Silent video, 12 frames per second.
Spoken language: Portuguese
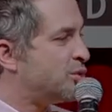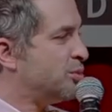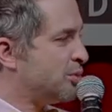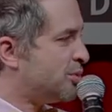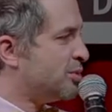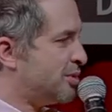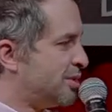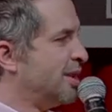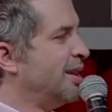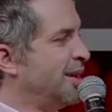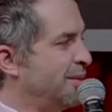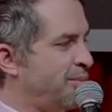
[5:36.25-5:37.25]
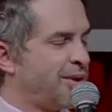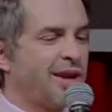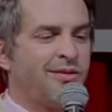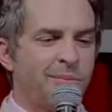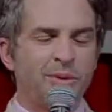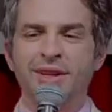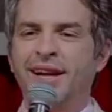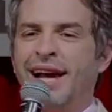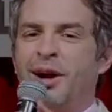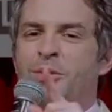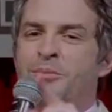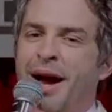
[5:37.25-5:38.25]
juntos, porque vai poder
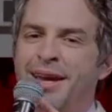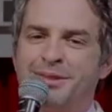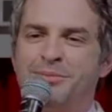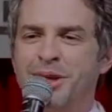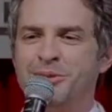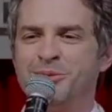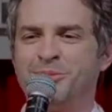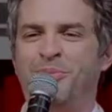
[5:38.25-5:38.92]
ganhar com mais e menos